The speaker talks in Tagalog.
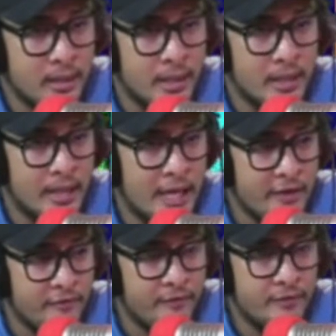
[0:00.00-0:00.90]

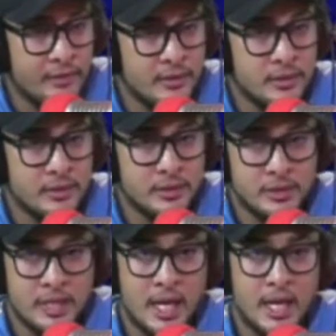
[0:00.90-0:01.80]
live
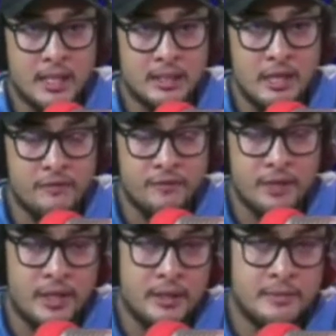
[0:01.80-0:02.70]
sa
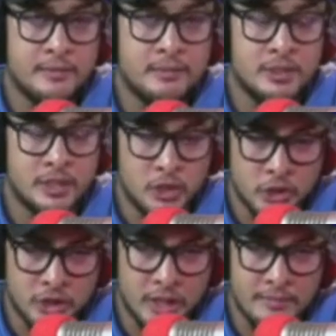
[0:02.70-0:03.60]
TV sa
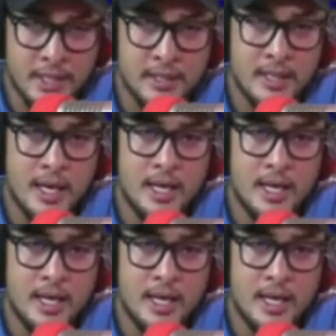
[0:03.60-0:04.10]
social media